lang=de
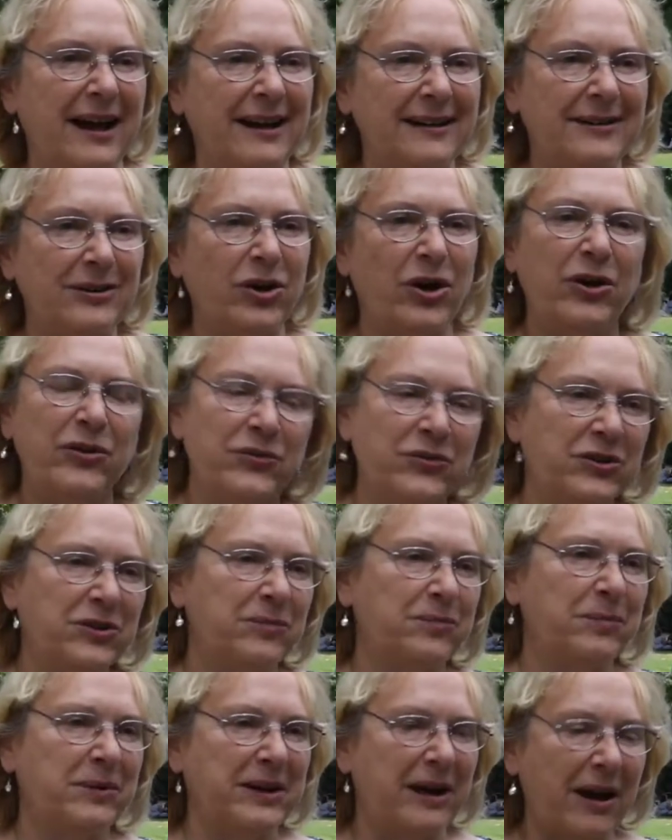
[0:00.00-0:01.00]
Also oft
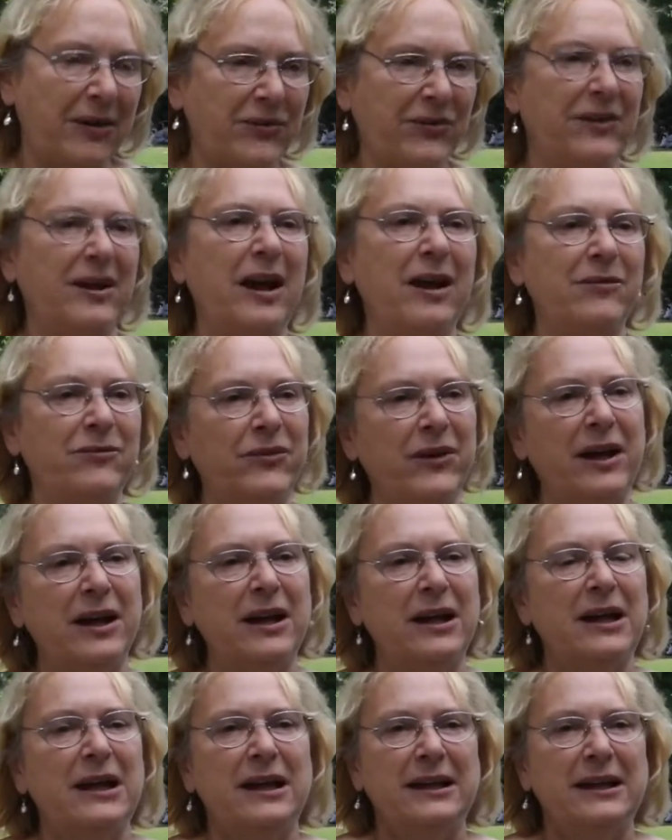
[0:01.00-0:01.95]
bedarf es einfach